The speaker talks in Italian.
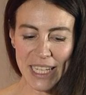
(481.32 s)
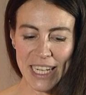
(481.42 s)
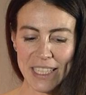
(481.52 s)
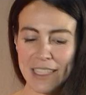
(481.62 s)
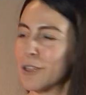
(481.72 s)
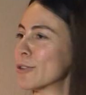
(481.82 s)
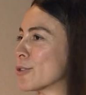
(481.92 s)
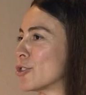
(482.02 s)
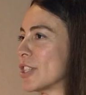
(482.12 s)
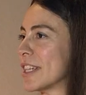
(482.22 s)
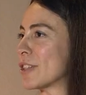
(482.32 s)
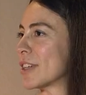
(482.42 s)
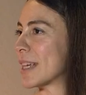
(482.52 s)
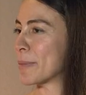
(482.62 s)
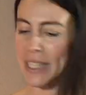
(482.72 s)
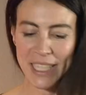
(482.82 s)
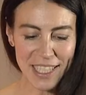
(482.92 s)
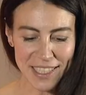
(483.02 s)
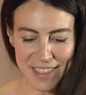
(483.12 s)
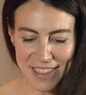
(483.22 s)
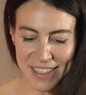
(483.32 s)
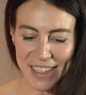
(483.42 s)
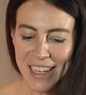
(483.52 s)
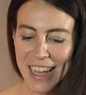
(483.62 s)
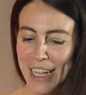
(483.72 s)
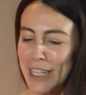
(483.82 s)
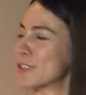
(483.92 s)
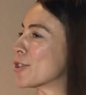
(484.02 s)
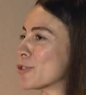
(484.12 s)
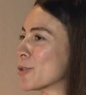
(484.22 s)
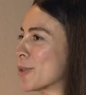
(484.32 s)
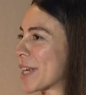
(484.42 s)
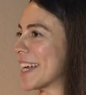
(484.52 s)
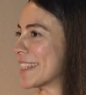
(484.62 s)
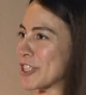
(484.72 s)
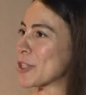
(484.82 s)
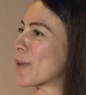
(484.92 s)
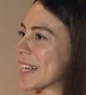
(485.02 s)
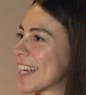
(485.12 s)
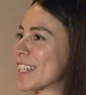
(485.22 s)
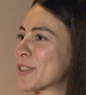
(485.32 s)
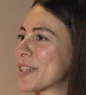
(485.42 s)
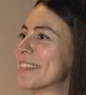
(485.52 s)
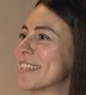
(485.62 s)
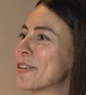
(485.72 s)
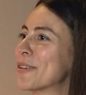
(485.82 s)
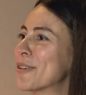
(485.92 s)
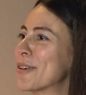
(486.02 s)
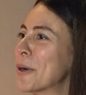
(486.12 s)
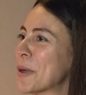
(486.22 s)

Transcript: grandi dell'Ottocento ad Amenhirst, a Giorgio Morandi. C'è qualche altro articolo?